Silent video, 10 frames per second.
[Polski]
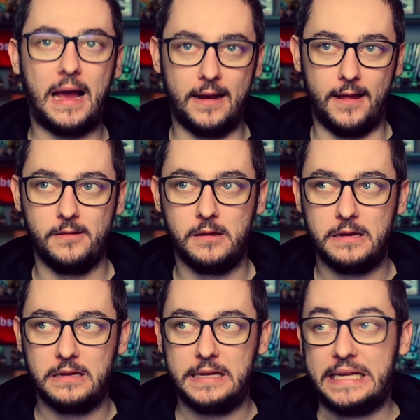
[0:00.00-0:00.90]
Ale
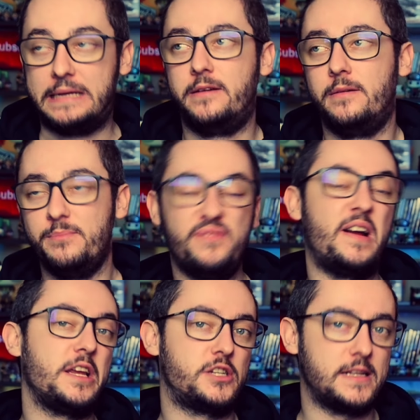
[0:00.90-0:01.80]
bywa
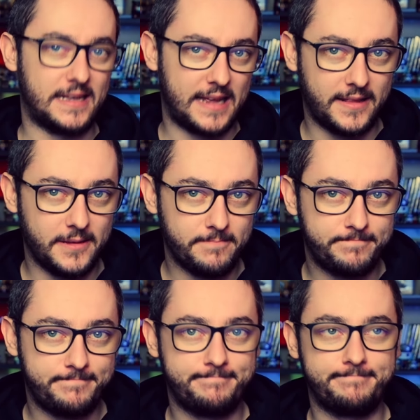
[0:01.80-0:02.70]
nieźle zagrany.
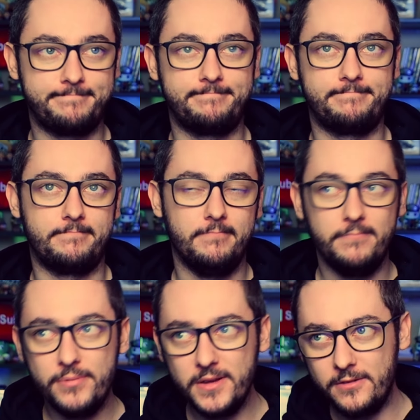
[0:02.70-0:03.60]

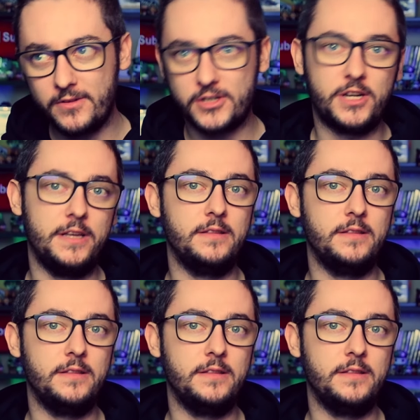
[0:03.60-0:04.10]
Bywa, że